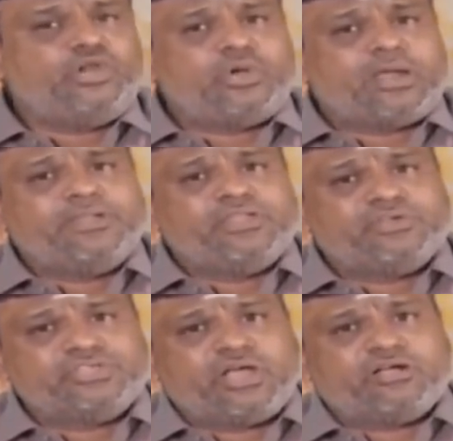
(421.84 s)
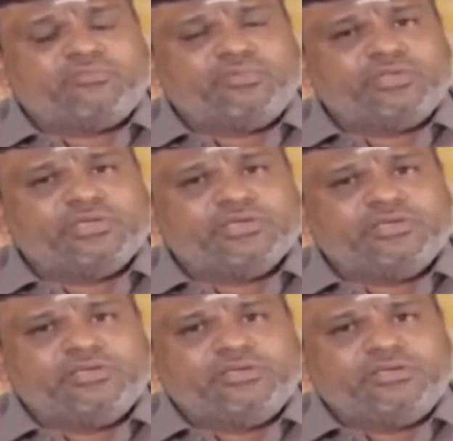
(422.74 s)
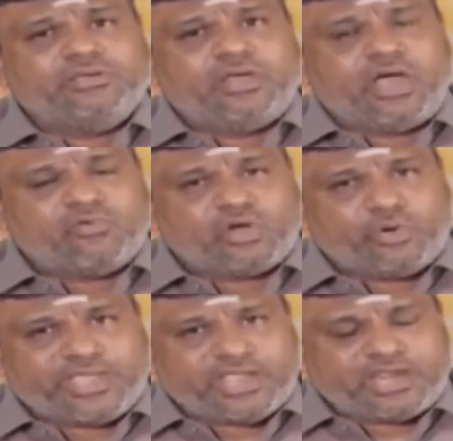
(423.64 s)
இன்னும் ஒரு ஐம்பது வருஷம் ஆகும்போது அவங்களுடைய